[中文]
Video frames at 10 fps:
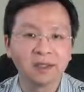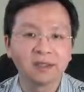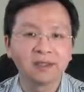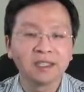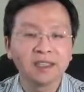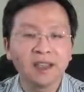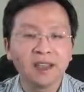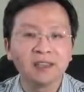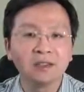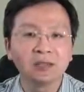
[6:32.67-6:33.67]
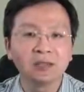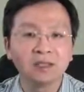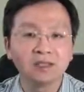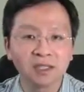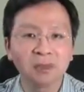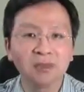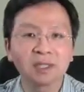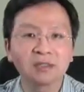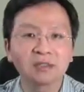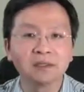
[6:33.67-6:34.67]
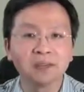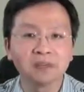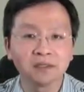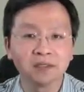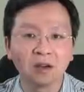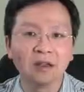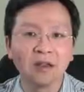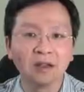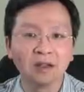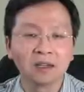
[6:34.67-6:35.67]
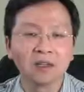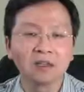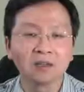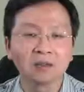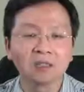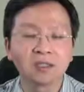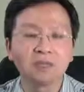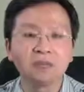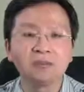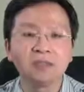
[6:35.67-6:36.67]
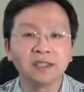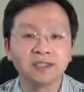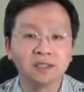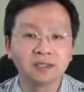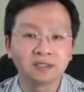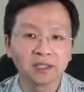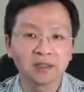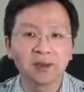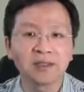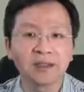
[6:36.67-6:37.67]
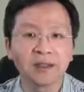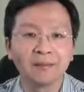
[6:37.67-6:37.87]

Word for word: 那么“一带一路”和 TPP 之间的较量，可以算是部分印证这个观点。